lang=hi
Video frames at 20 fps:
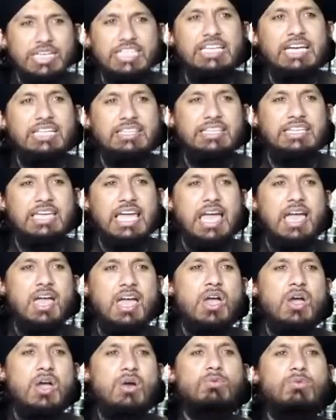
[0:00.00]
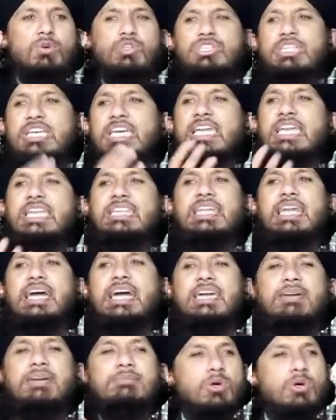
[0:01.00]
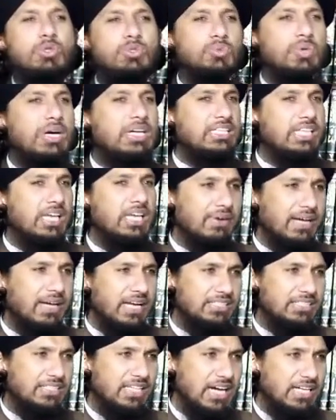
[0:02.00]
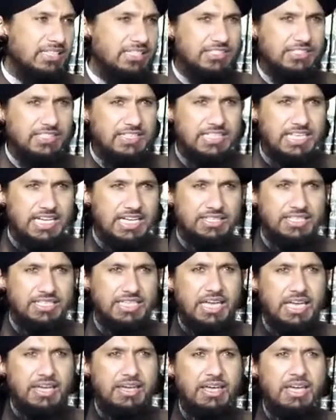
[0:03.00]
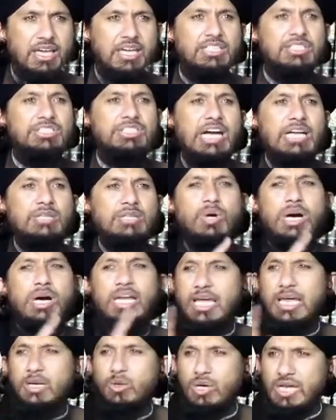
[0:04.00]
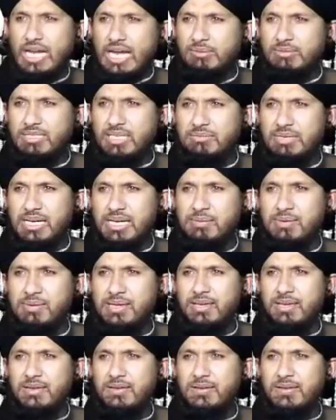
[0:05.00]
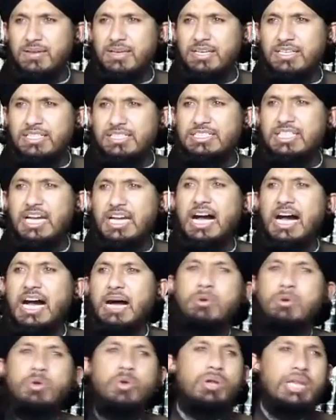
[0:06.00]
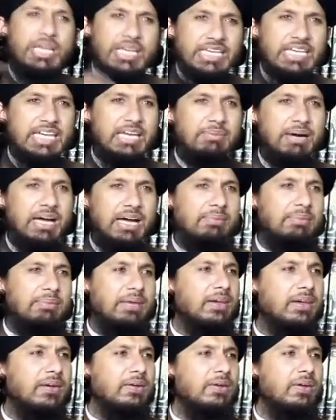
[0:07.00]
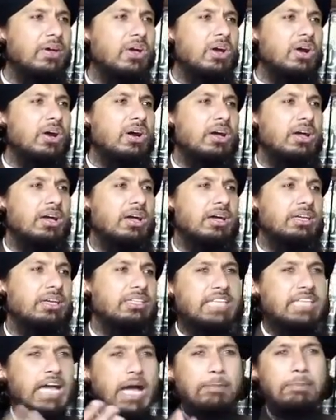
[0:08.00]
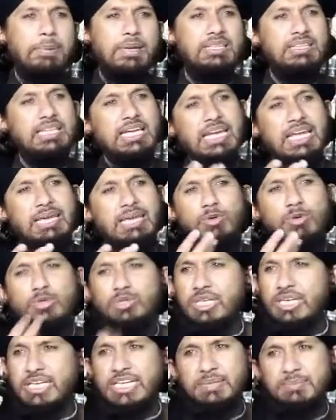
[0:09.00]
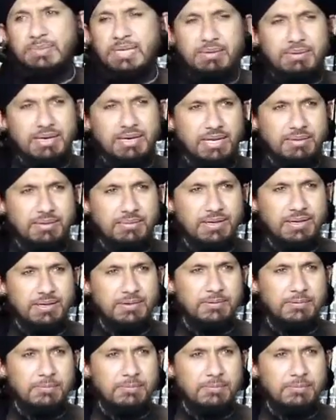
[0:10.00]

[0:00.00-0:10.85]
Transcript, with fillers: ली जाती हैं वो तीन ही तरह के मौजूद के हवाले से अदीस ली जाती हैं या तो हलाल हराम के बारे में या अमर नहीं के बारे में या फिर तरगीब तरहीब के बारे में